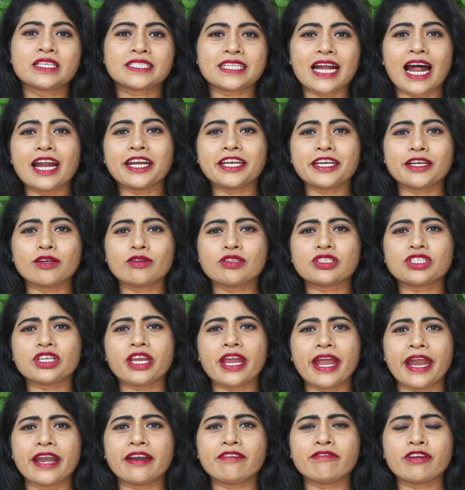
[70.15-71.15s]
స్టార్టింగ్ నుంచి
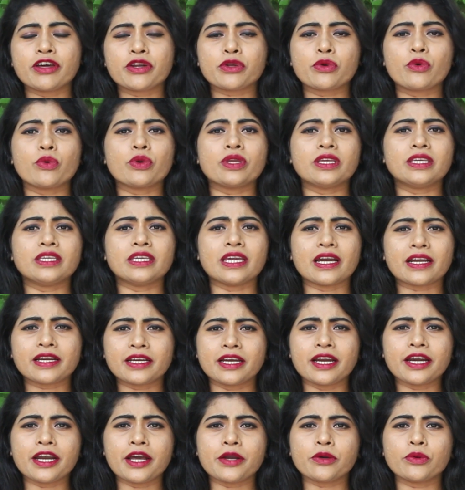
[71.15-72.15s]
ఎండ్ వరకు
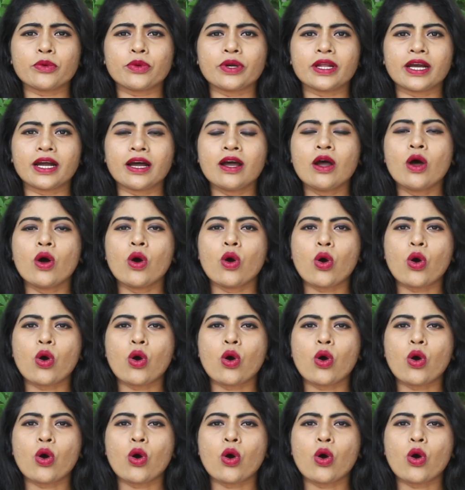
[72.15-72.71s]
ఎక్కడ కూడా